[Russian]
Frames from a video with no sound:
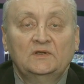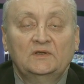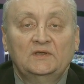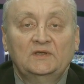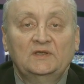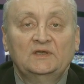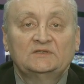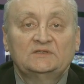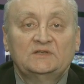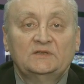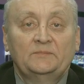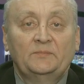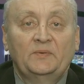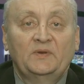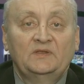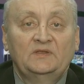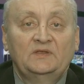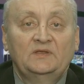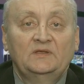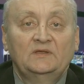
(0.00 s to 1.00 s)
Если
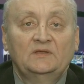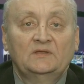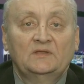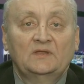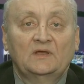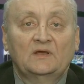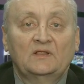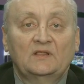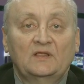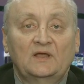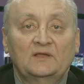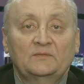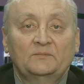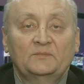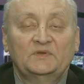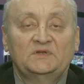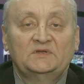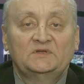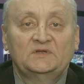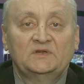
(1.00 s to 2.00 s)
прийти на
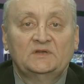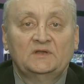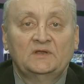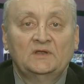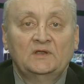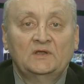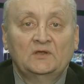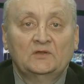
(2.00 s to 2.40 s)
кладбище,